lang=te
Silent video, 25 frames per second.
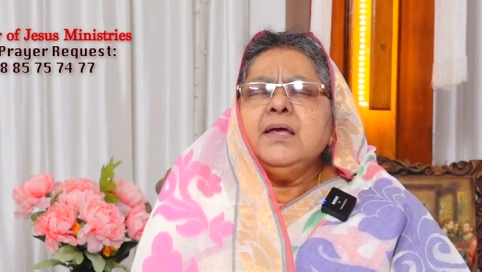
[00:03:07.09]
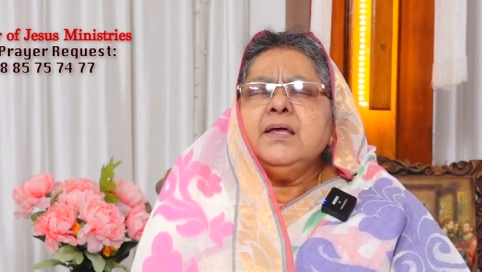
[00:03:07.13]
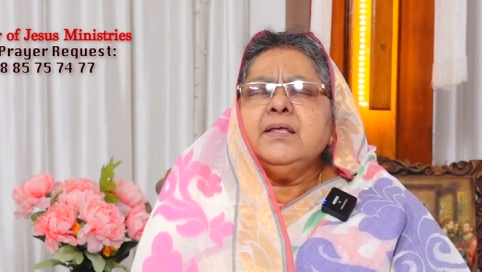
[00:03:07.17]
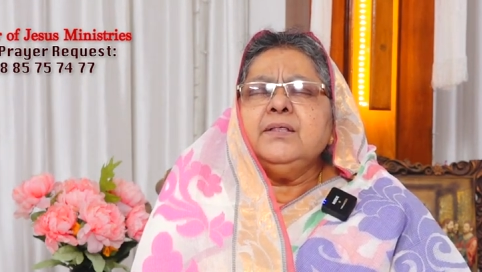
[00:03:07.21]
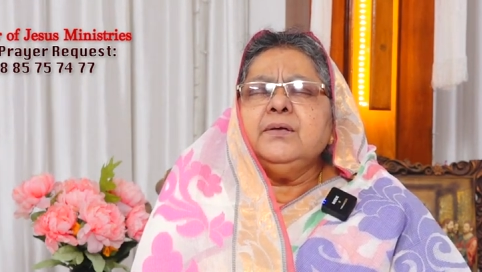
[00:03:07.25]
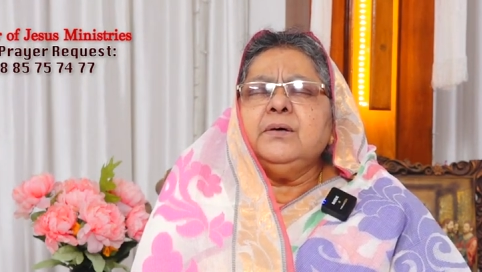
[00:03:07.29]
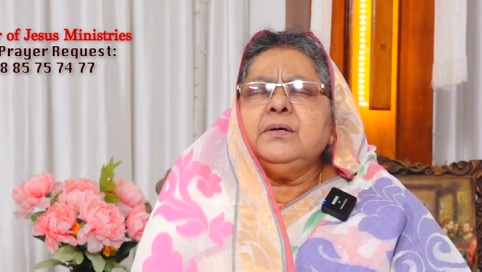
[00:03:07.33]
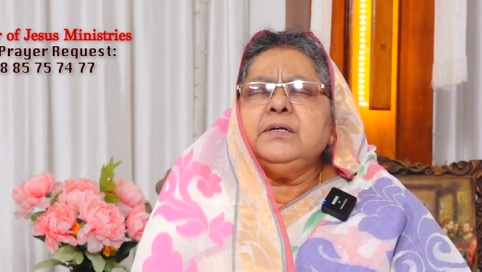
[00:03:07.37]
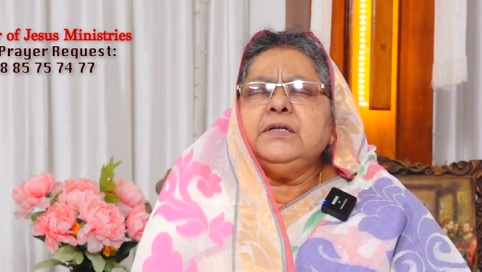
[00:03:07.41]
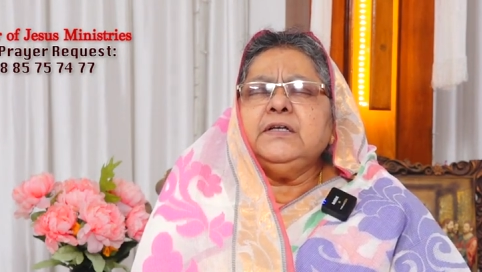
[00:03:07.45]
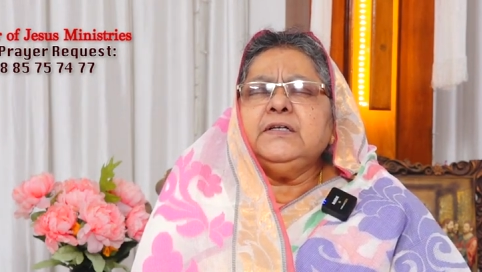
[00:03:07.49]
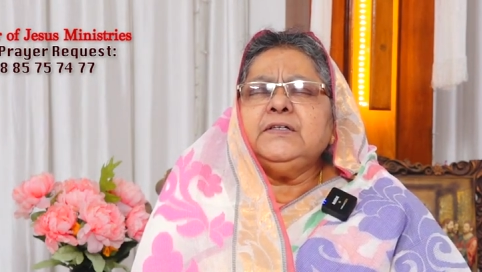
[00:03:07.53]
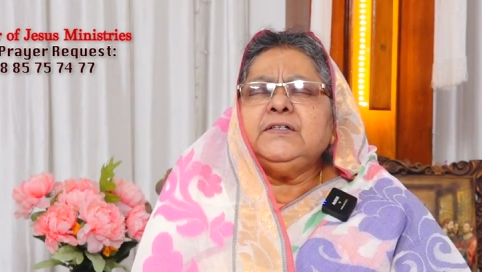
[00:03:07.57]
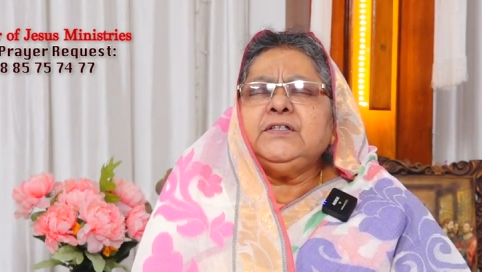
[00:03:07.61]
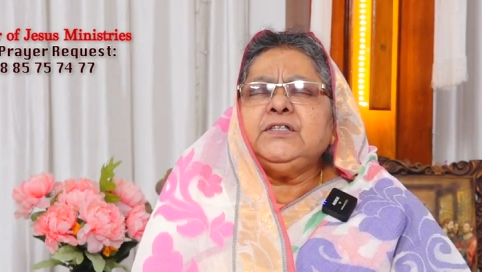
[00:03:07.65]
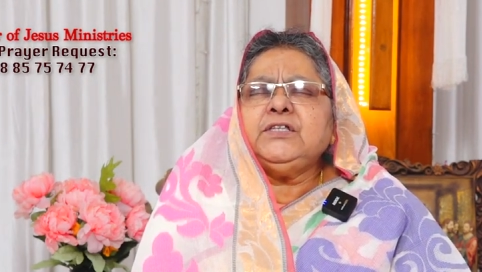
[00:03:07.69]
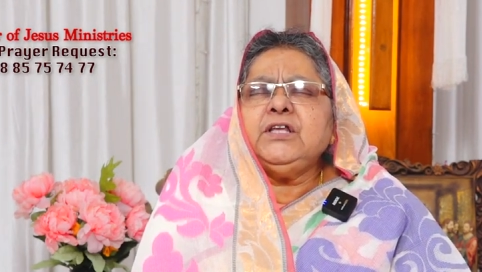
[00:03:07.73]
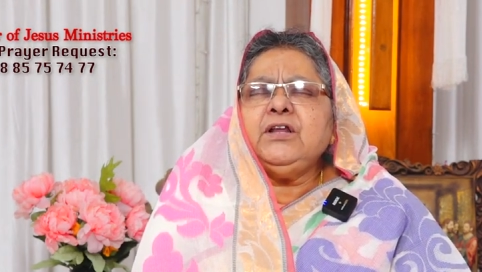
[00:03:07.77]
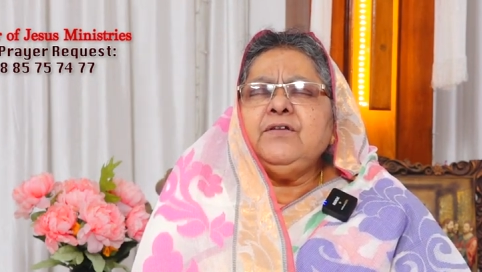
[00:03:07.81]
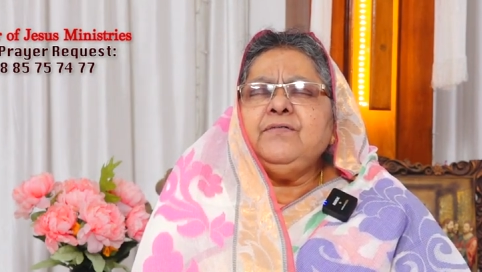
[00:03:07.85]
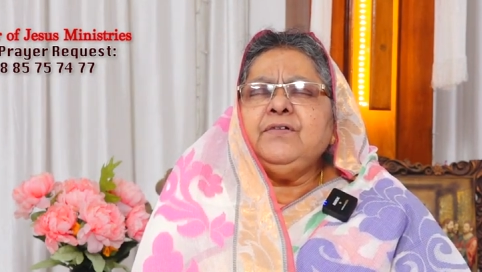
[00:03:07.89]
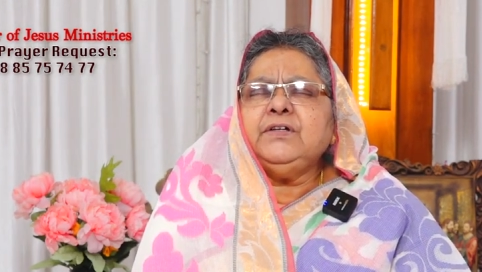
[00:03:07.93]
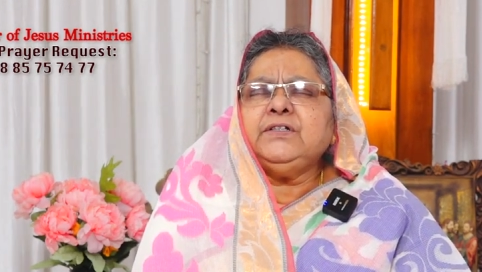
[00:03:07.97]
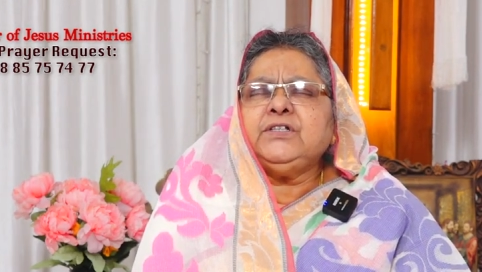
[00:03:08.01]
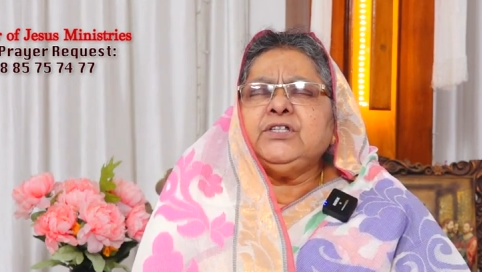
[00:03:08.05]
ఇదిగో నీ
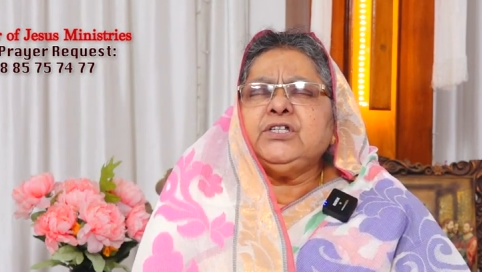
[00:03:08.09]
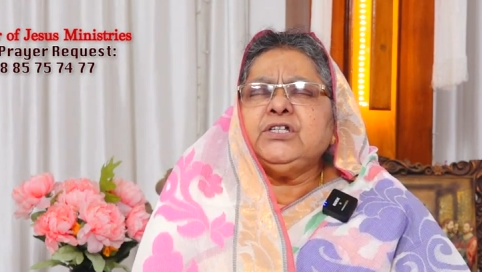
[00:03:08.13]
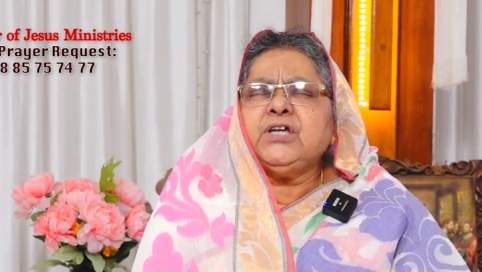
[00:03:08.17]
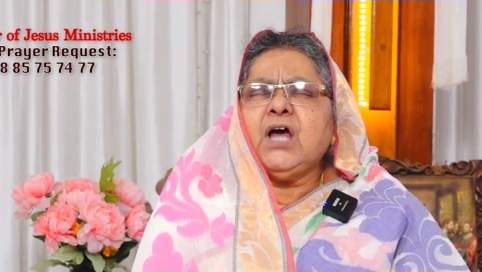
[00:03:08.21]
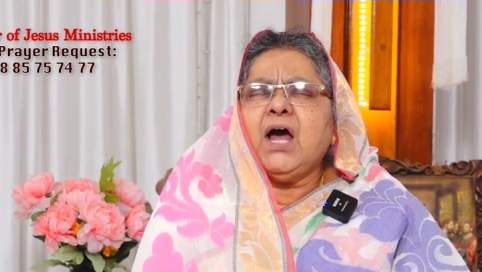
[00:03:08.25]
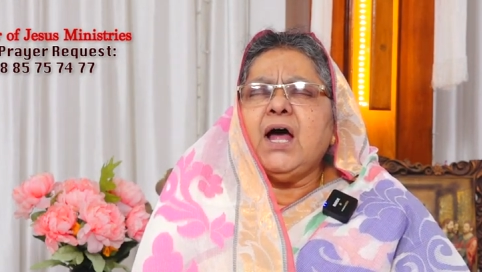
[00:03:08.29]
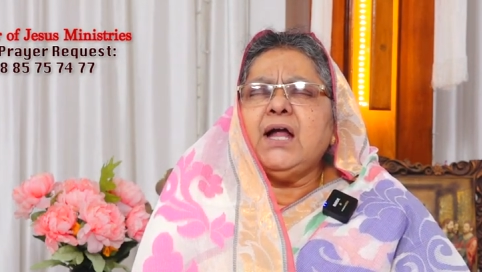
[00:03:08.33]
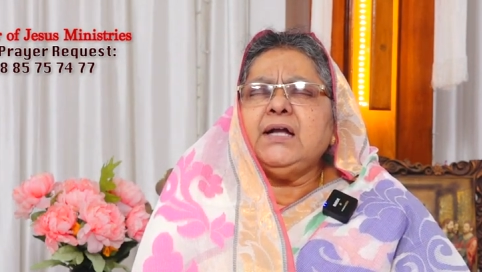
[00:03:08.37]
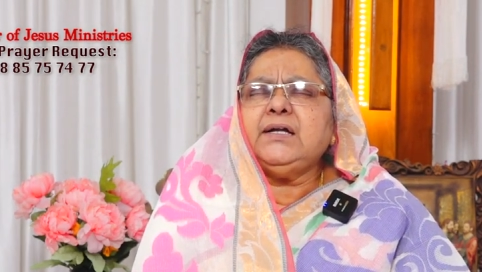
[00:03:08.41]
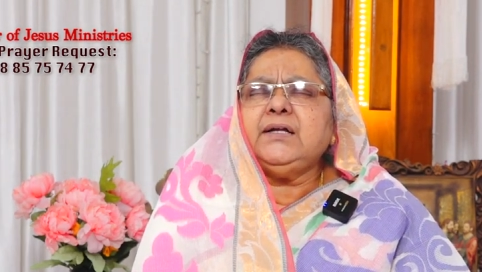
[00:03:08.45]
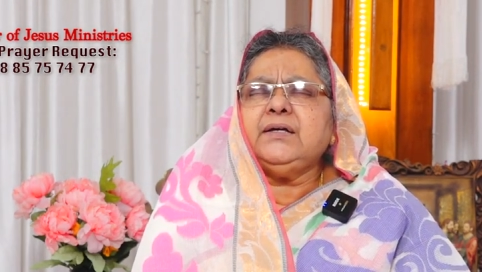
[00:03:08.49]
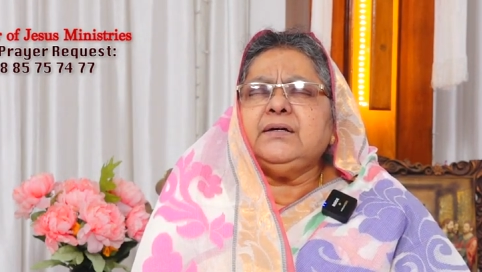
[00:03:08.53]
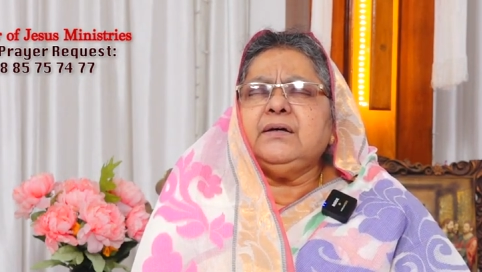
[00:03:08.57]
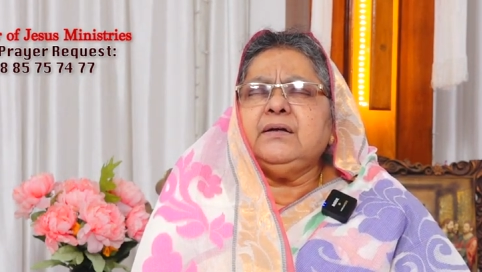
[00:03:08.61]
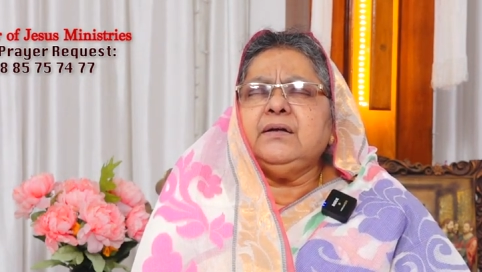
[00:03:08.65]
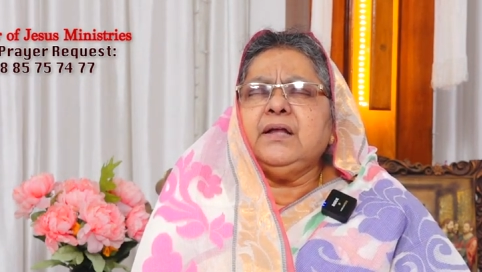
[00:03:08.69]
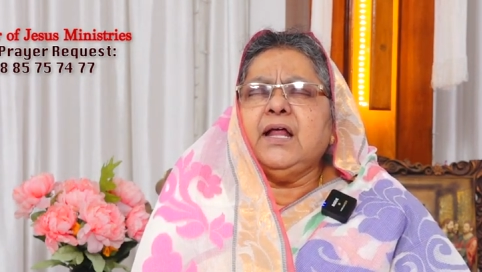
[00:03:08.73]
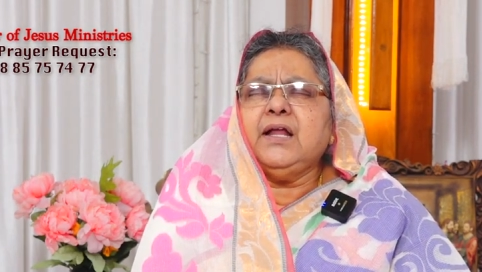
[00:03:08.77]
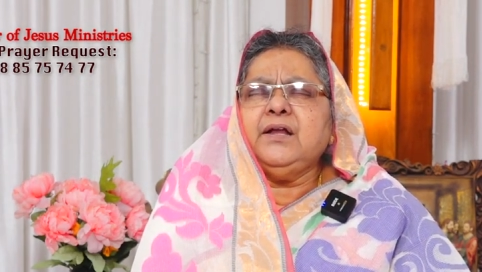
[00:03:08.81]
సిల్వ చాటుకు